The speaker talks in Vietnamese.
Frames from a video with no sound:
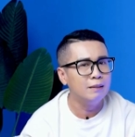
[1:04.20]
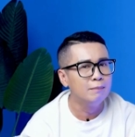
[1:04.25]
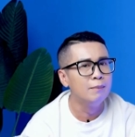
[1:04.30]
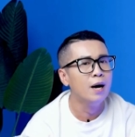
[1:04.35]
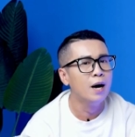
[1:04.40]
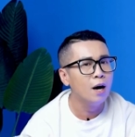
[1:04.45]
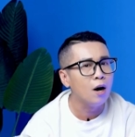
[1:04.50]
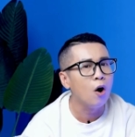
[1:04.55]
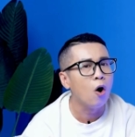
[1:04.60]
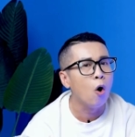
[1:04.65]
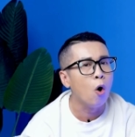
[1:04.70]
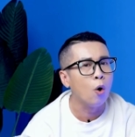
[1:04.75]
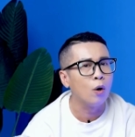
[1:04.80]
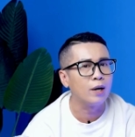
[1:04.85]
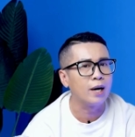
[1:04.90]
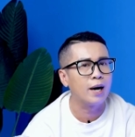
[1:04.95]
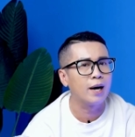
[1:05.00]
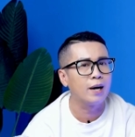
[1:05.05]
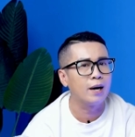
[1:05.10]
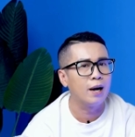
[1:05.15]
hiện mơ
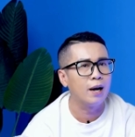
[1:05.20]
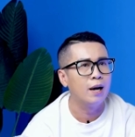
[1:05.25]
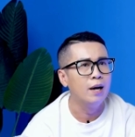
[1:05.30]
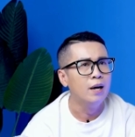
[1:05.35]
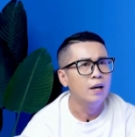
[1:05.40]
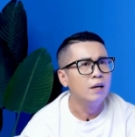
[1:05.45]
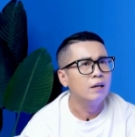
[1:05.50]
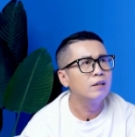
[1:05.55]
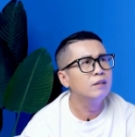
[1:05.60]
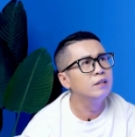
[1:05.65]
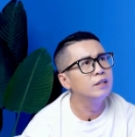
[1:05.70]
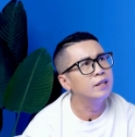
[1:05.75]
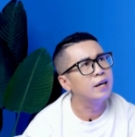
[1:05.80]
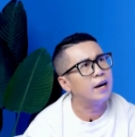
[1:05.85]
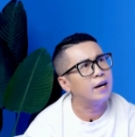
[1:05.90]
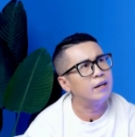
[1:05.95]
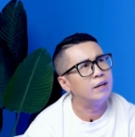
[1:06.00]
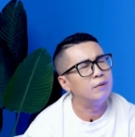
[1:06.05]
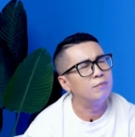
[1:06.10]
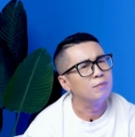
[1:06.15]
hồ rằng là
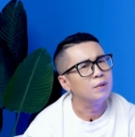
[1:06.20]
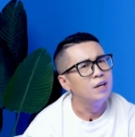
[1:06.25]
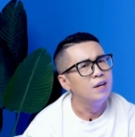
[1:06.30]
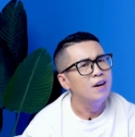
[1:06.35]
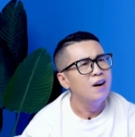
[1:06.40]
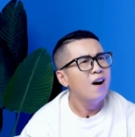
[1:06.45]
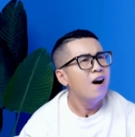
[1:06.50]
người này